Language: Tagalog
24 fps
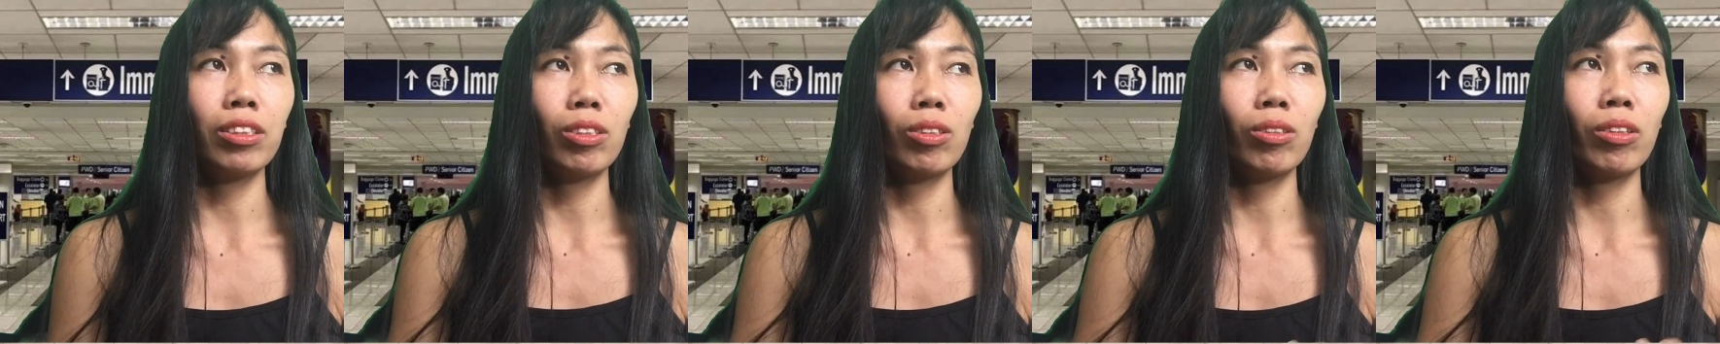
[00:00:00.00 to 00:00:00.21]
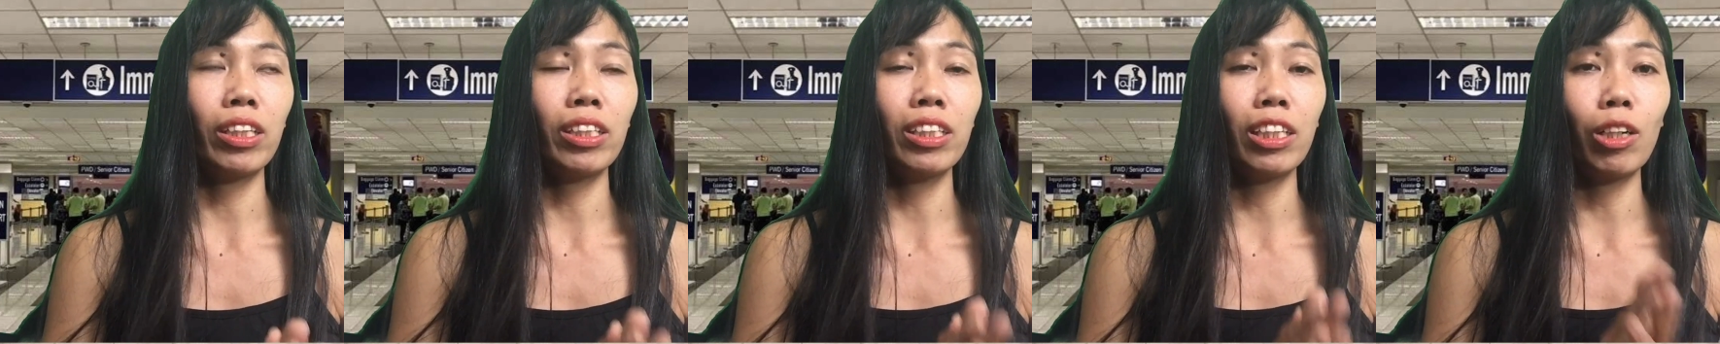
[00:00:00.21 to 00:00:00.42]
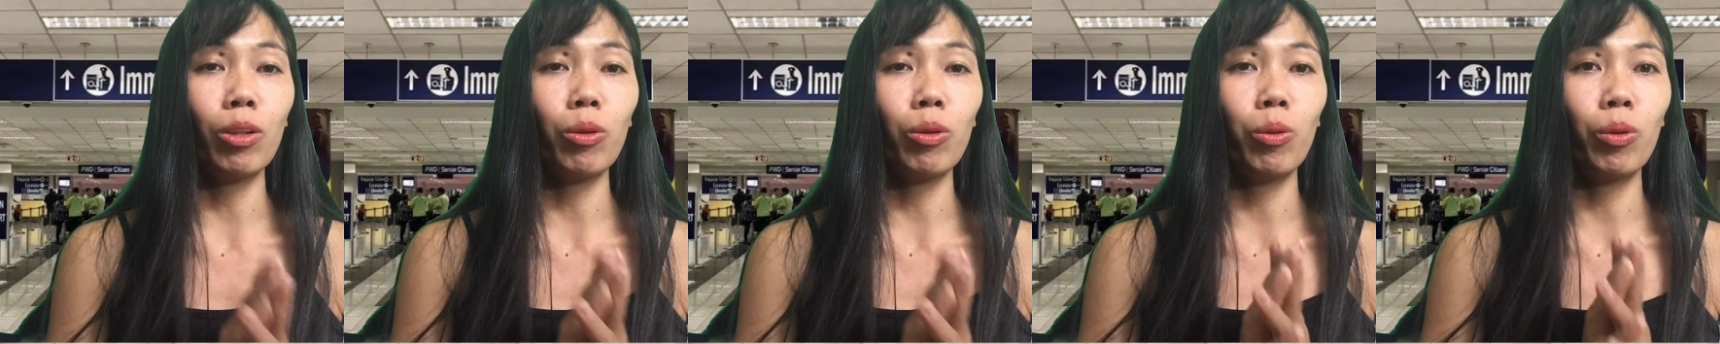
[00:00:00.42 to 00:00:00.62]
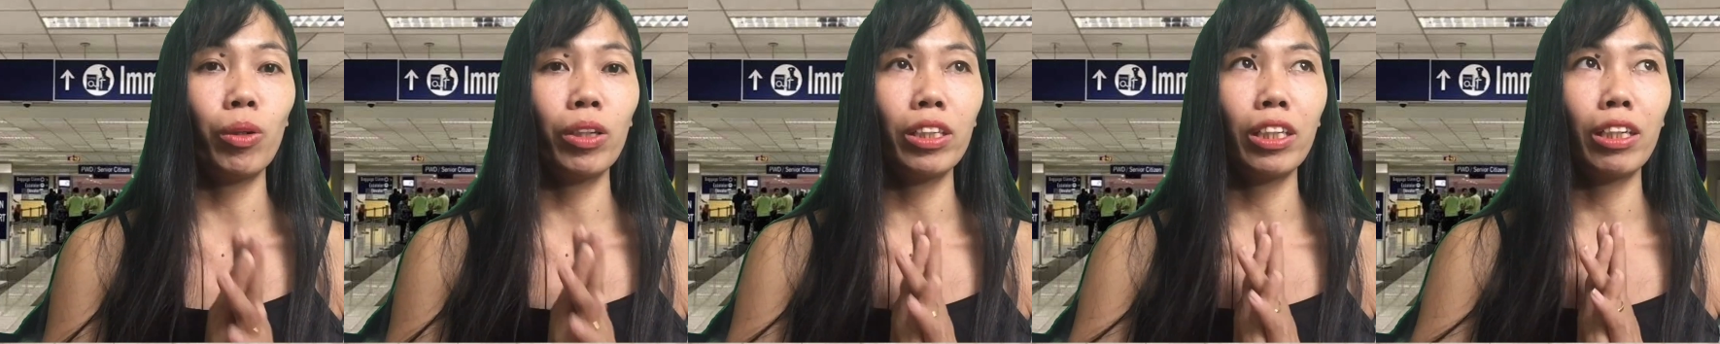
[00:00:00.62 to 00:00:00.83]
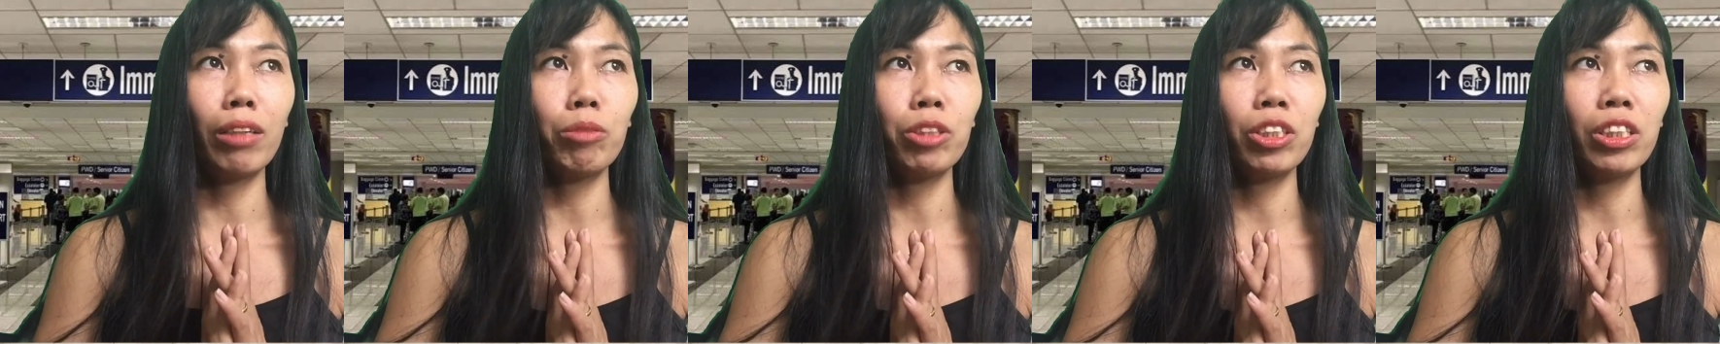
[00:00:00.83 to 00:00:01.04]
So, kaya nakuha
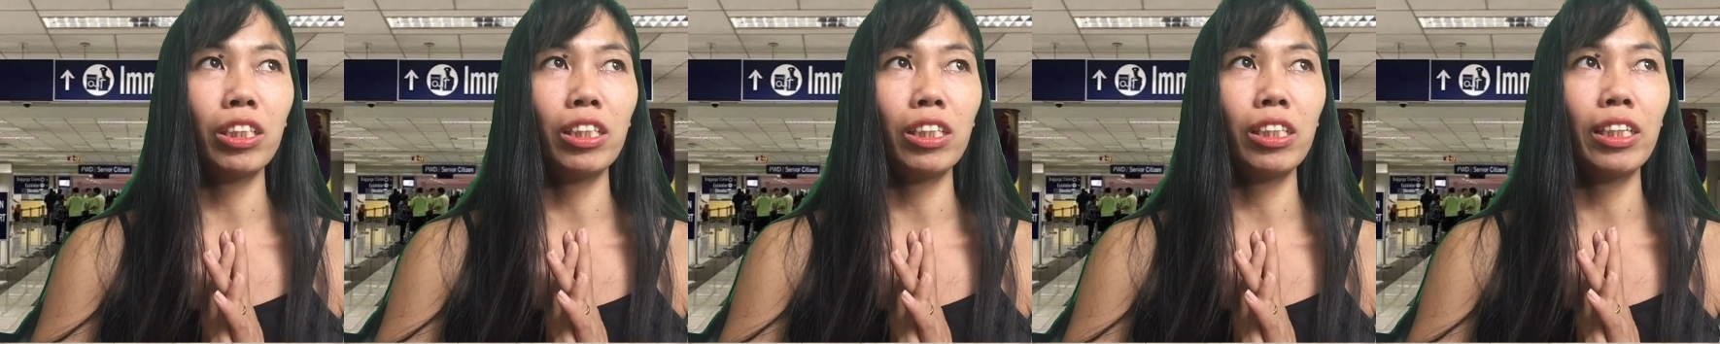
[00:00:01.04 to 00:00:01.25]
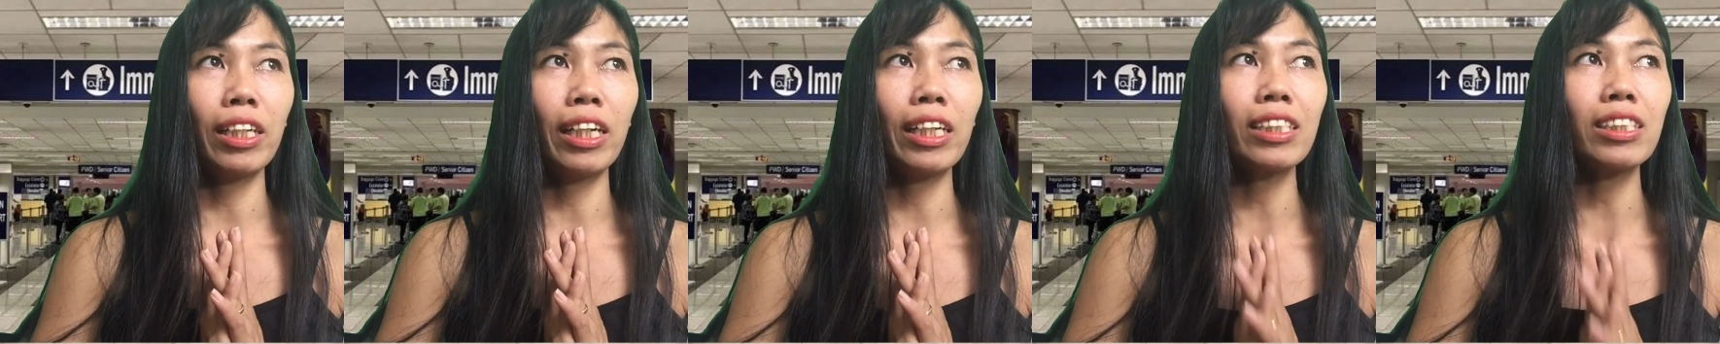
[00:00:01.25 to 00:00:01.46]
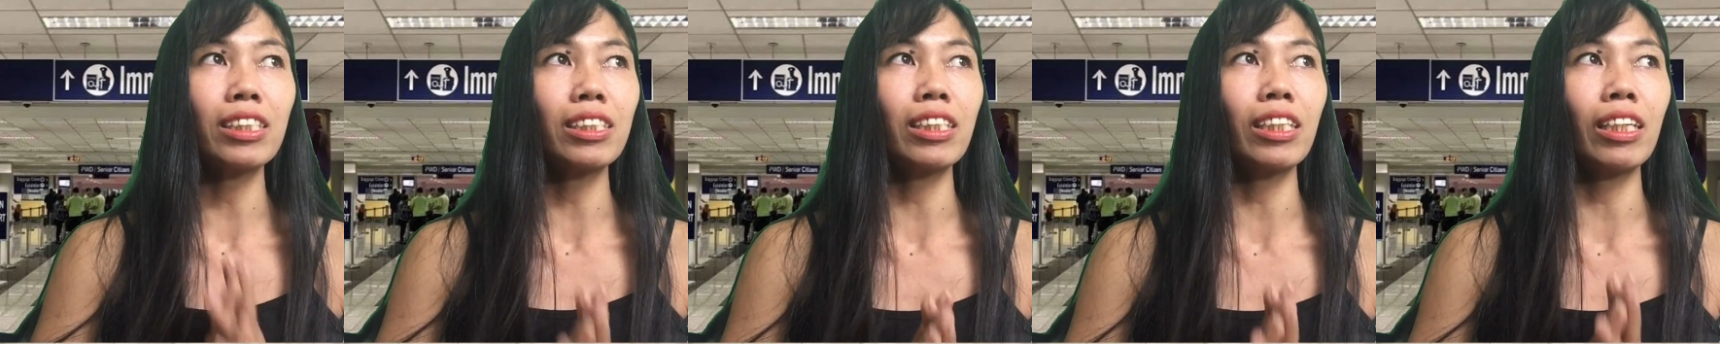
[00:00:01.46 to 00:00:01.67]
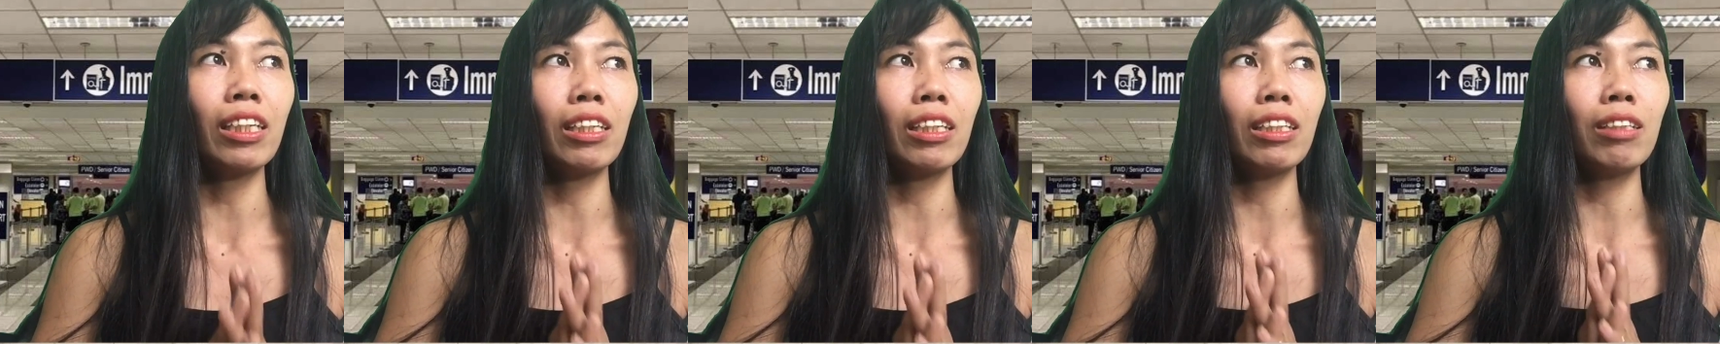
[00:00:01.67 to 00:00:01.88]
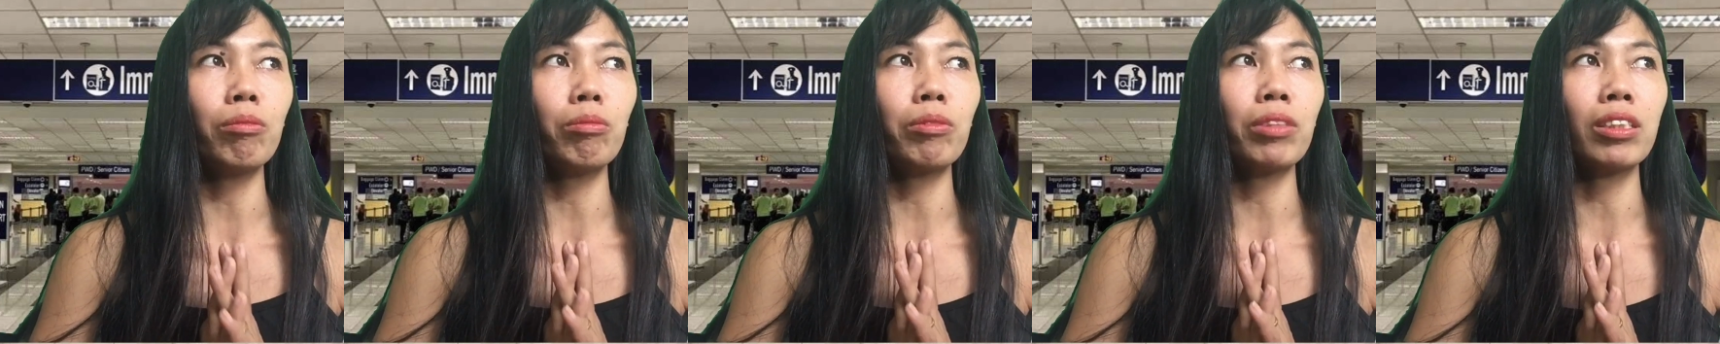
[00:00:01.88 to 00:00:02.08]
namin yan last
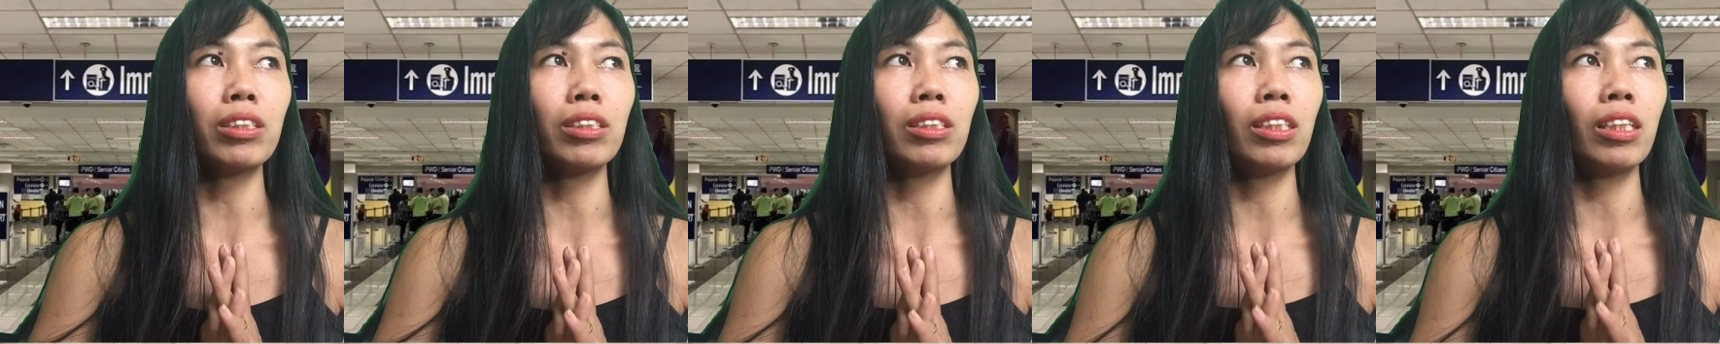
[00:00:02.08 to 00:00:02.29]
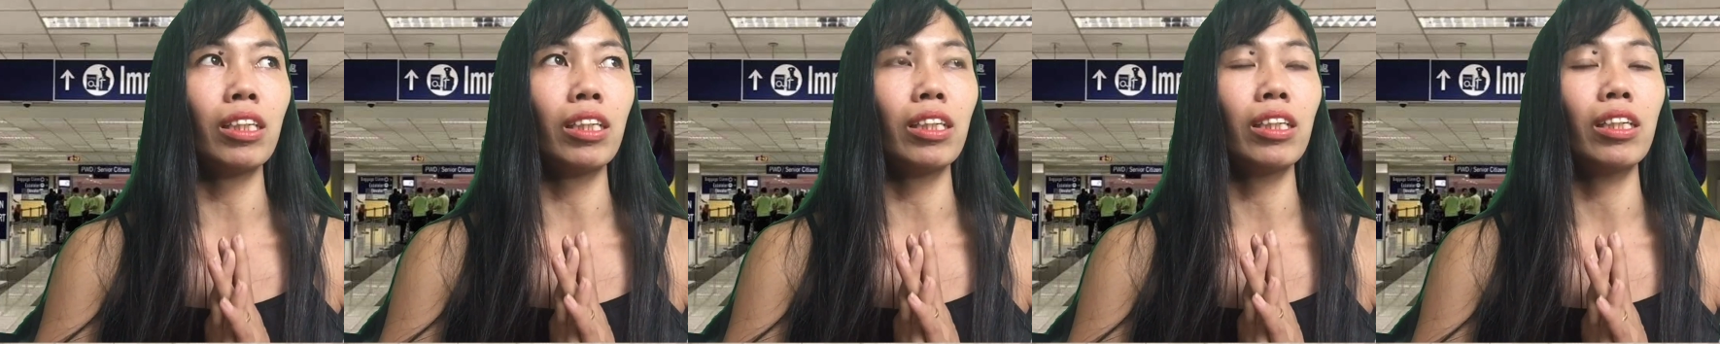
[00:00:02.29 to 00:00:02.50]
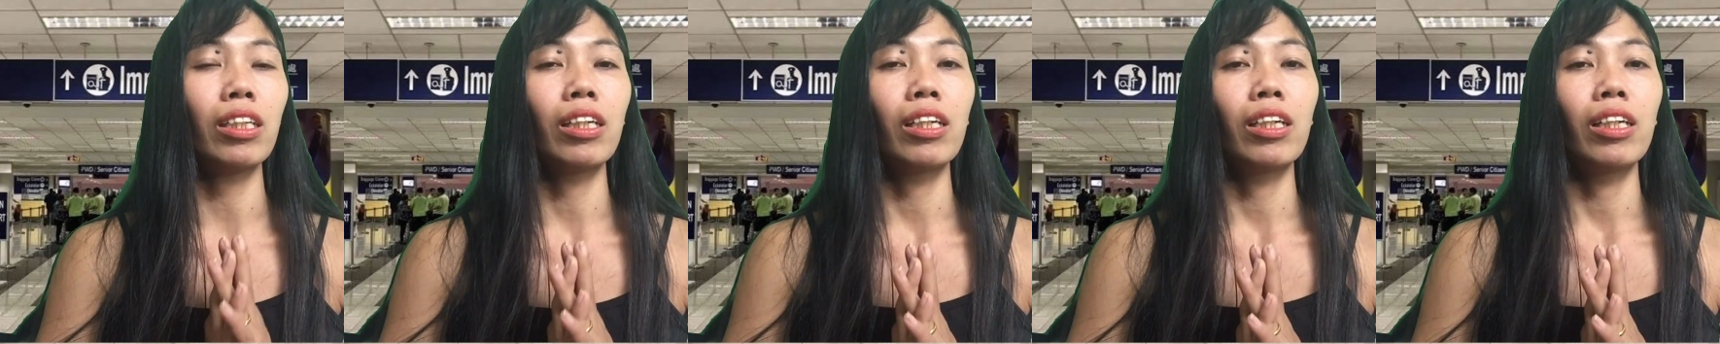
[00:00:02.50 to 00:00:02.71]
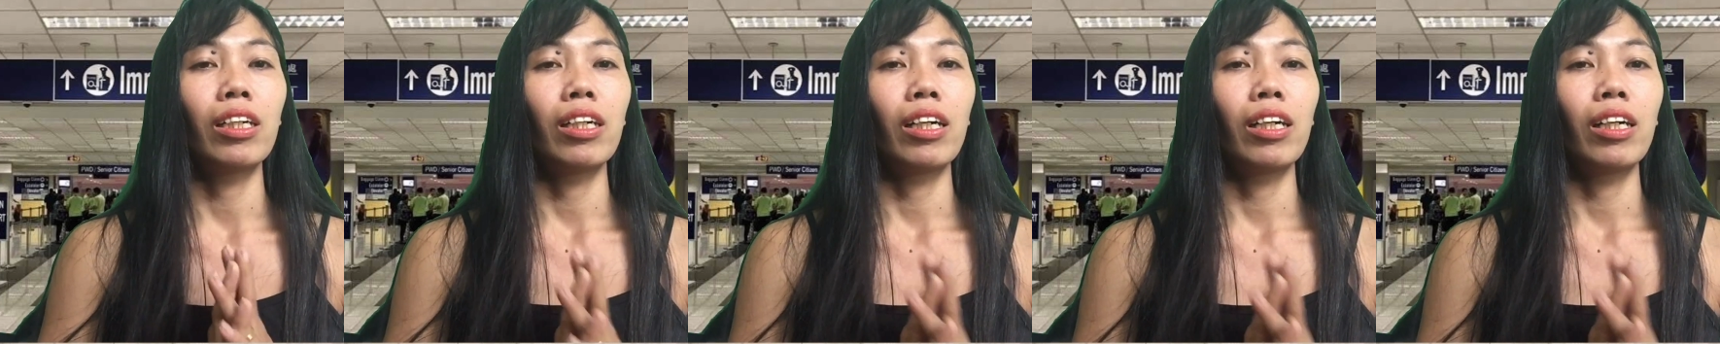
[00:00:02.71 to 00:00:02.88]
time kasi